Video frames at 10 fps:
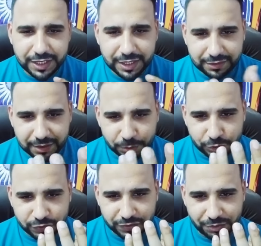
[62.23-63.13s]
انت
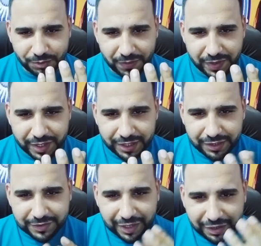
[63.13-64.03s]
بص له
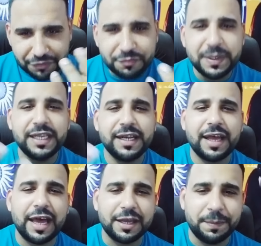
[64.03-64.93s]
تعرف مين اللي
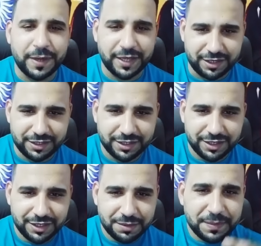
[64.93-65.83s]
عجباه
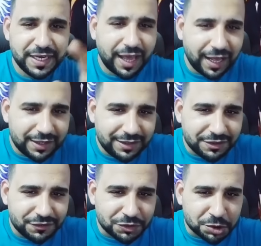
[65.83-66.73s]
مين عدت
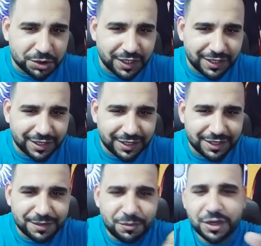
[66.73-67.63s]
في الشارع
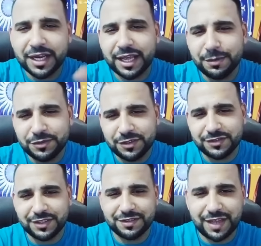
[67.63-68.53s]
كده ممكن خمسة
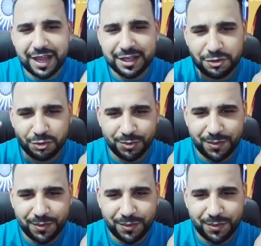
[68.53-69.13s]
ستة عدوا